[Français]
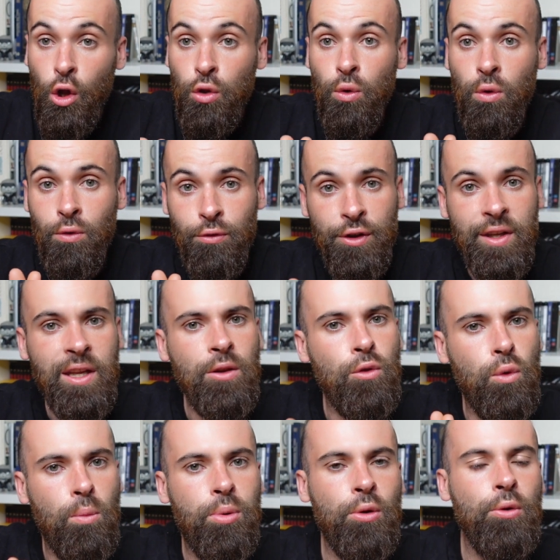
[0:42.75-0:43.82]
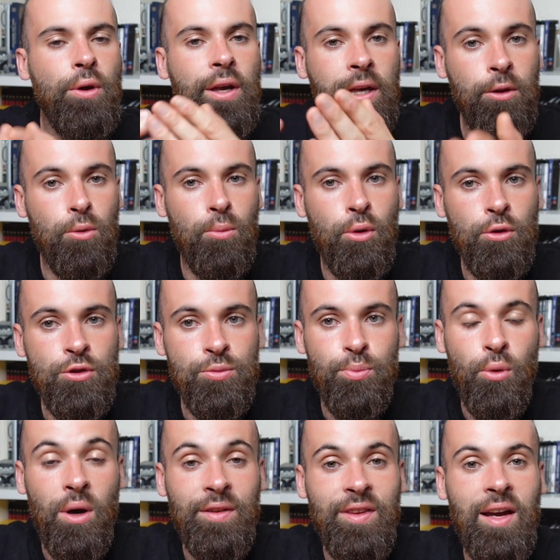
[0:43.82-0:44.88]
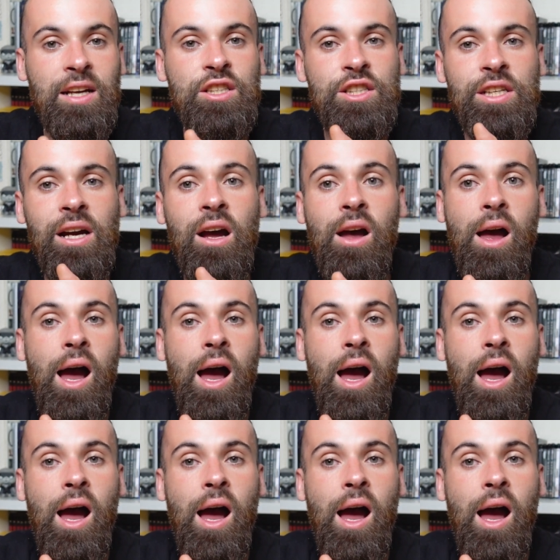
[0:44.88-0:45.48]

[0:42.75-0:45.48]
Donc venez nombreux et nombreuses pour interagir